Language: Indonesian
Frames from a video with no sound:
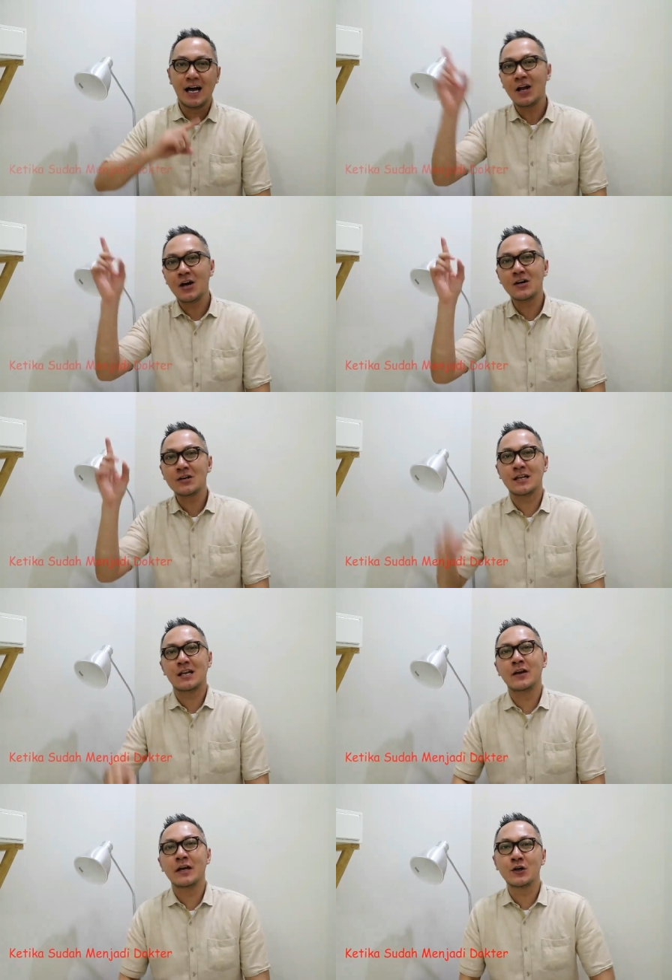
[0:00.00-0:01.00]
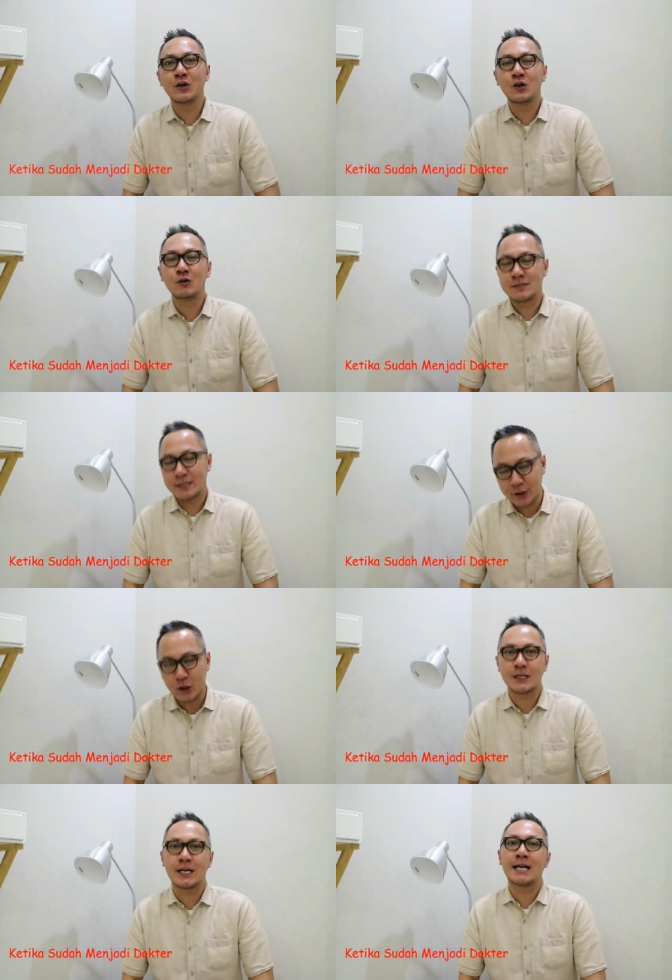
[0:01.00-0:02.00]
Halo, Assalamualaikum, saya
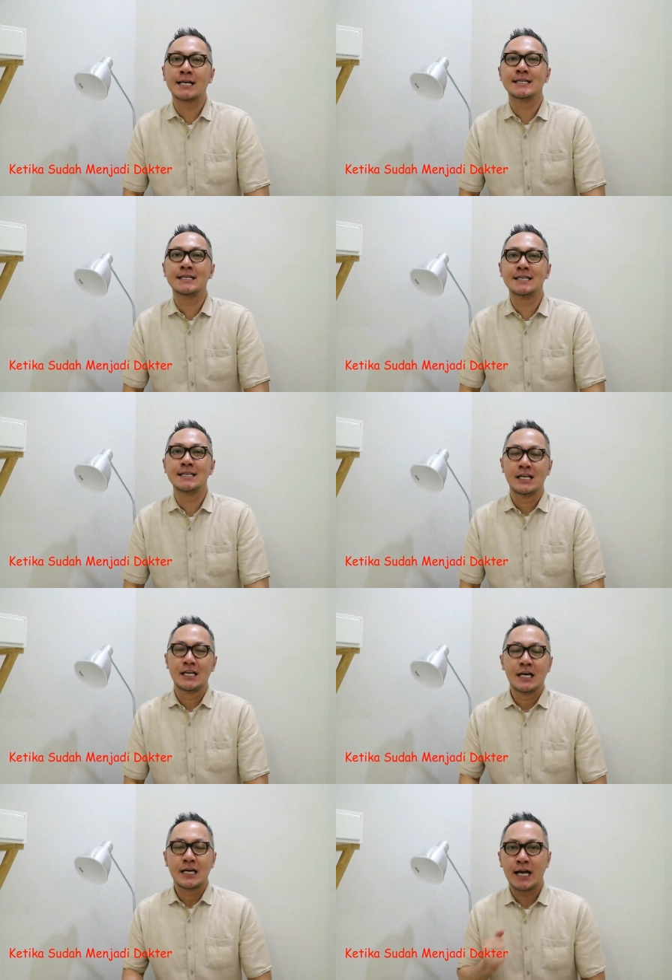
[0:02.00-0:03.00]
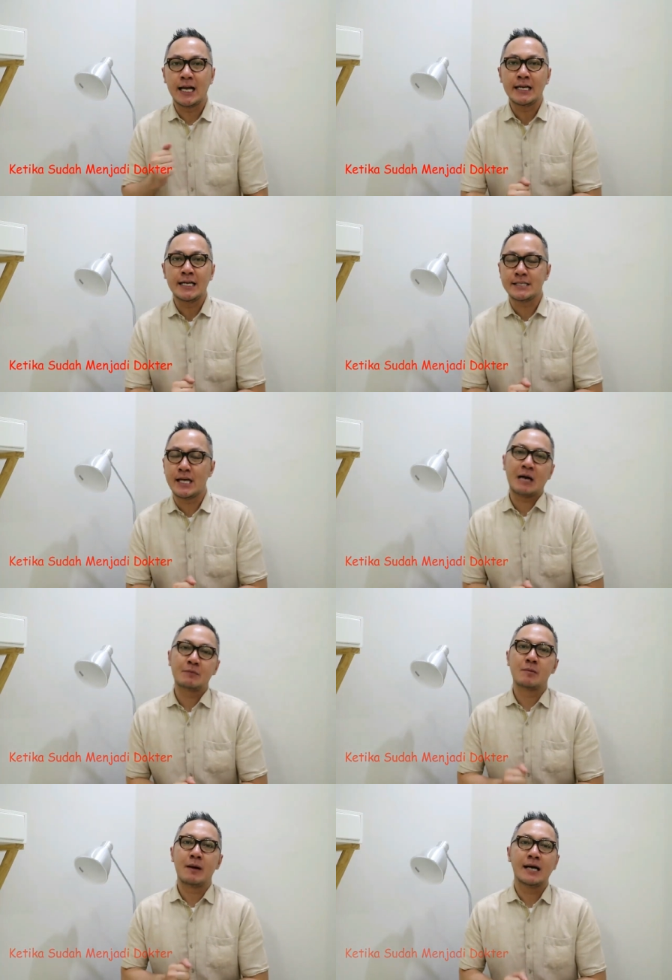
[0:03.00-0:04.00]
Dokter Ardi Kali ini saya
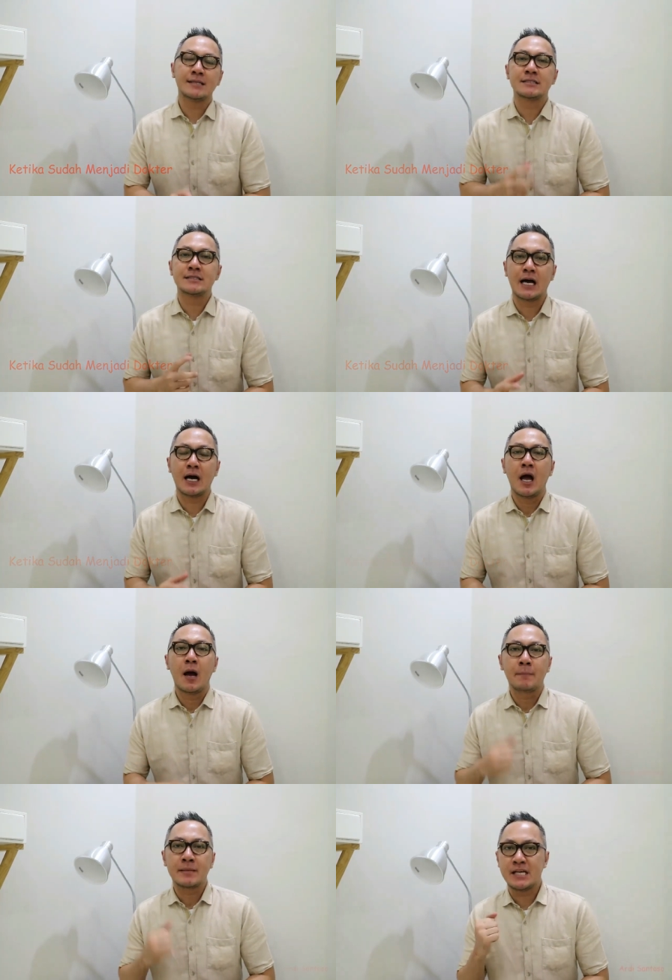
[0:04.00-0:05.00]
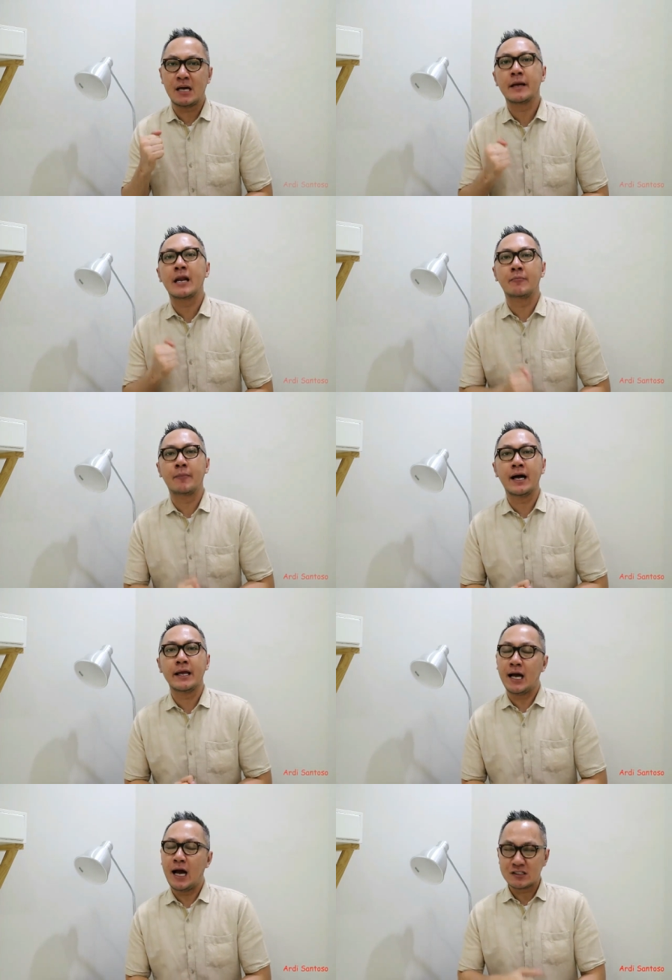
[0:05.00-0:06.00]
akan membahas tentang persiapan apa
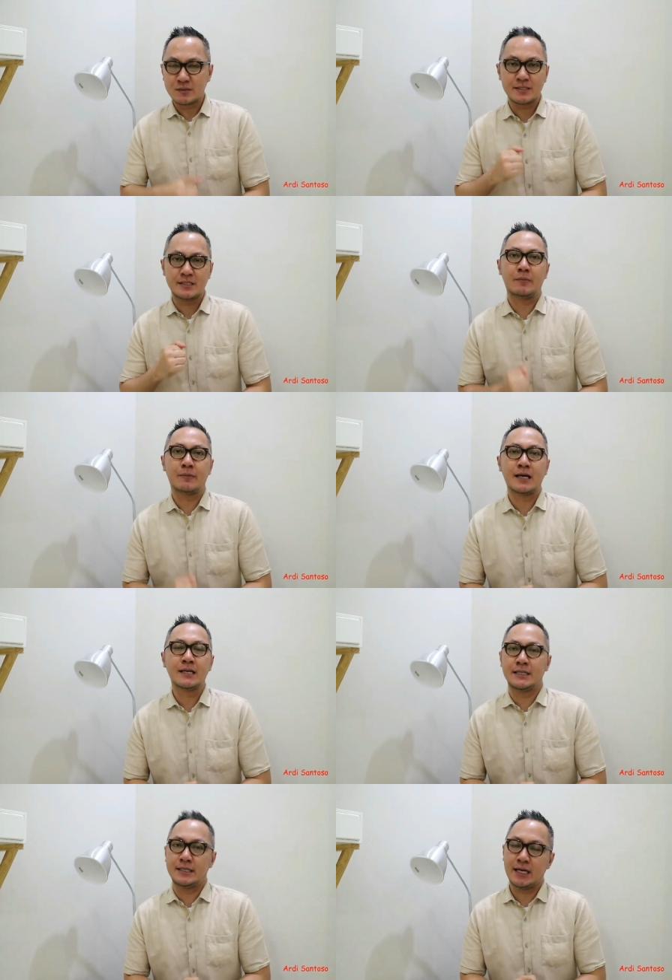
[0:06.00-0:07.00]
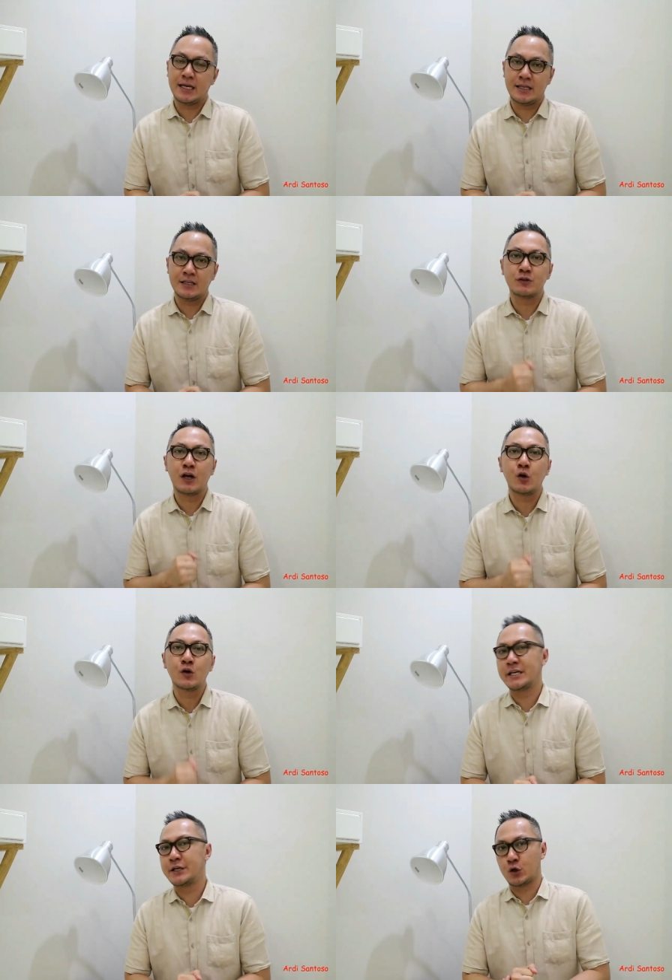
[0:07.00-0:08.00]
yang harus dipersiapkan ketika kita sudah
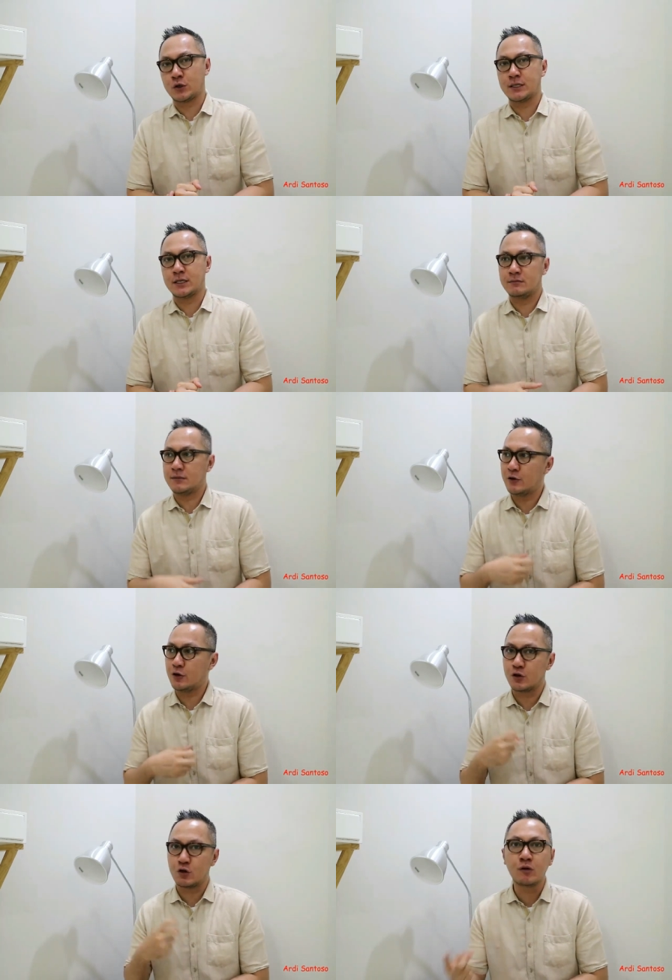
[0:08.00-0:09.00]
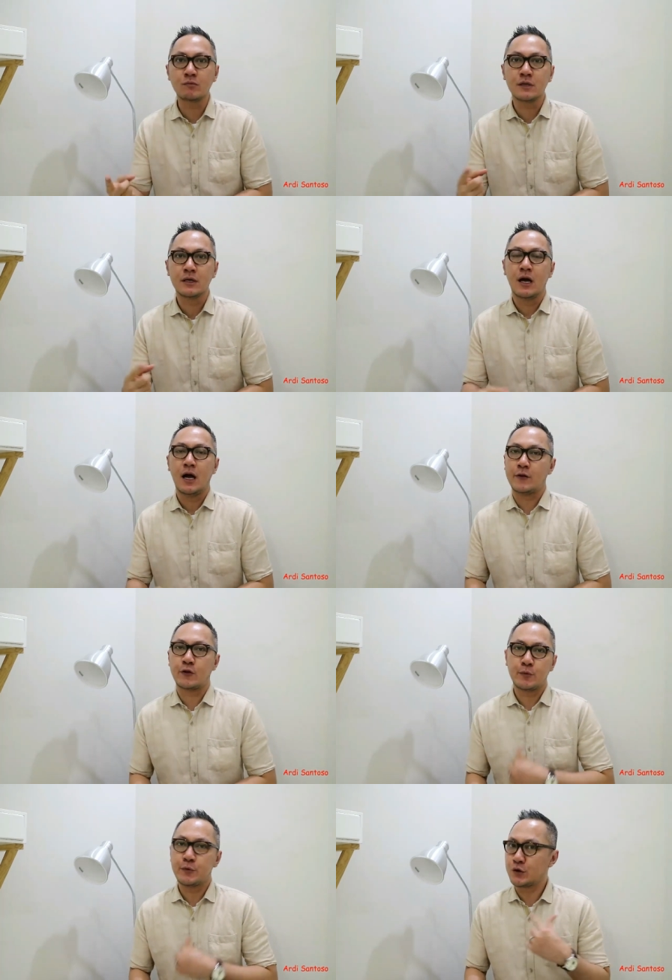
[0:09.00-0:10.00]
lulus jadi dokter Entah dokter umum
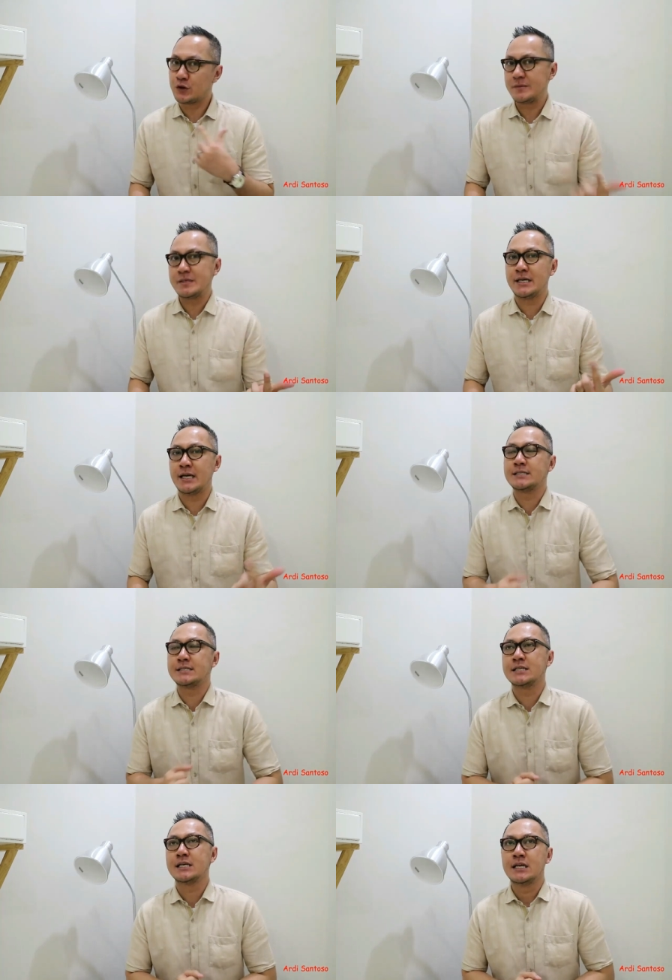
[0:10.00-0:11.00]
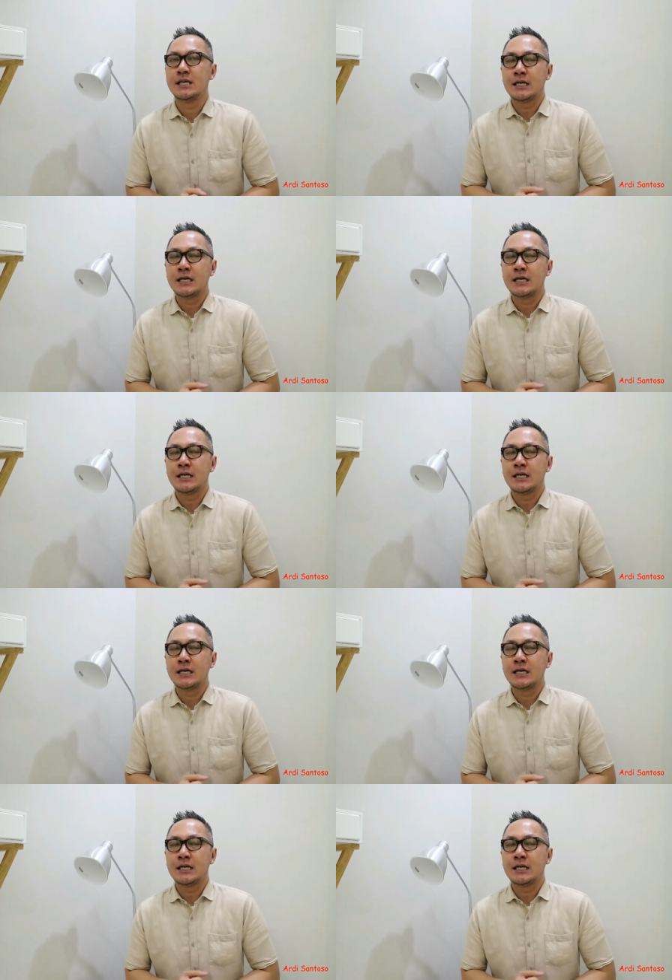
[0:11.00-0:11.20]
ataupun dokter spesialis